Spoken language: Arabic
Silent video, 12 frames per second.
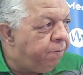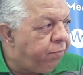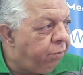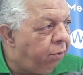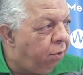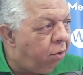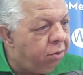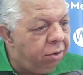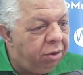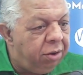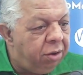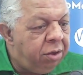دونك
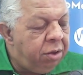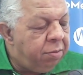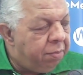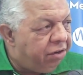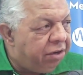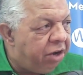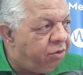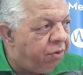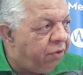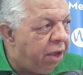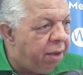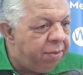آه، ما يسالش
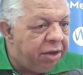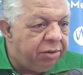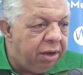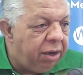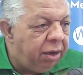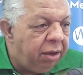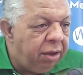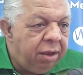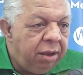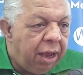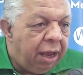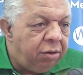فيها باس اللي
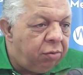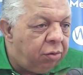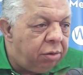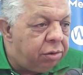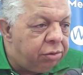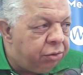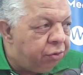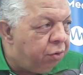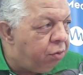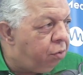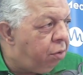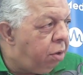عنده زوز
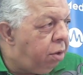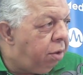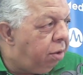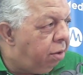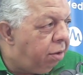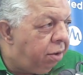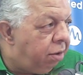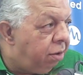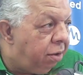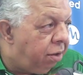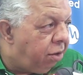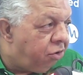دولو
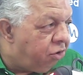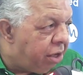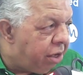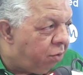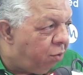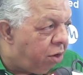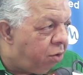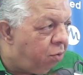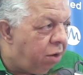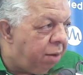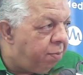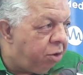آه، يشري الولد
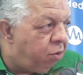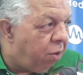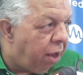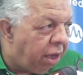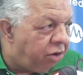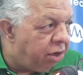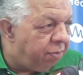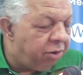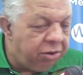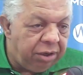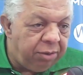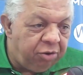ولا بنته حاجه
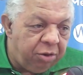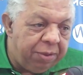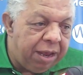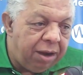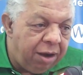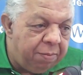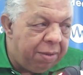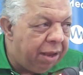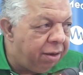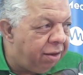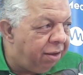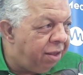باش يمشي بها للبنك
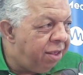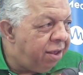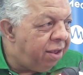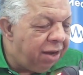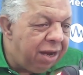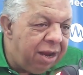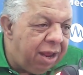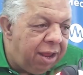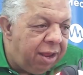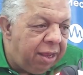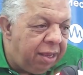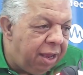تحفيزيه هي
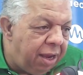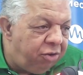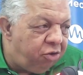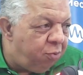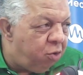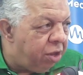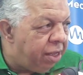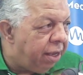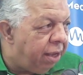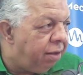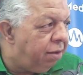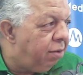لانها أه. هي عيد
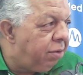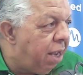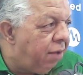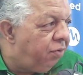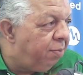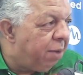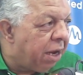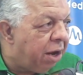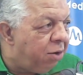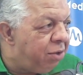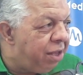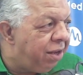جمهوريه تعرف
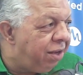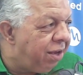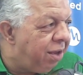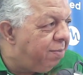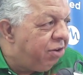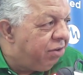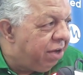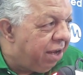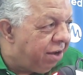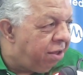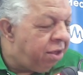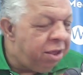البكالوريا هذه كما
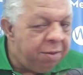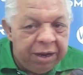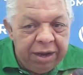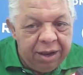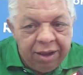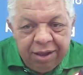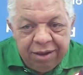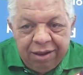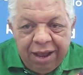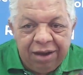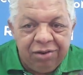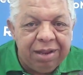صديق معناها
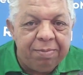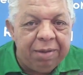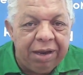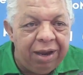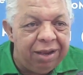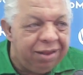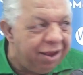حاجه تبعك حياتك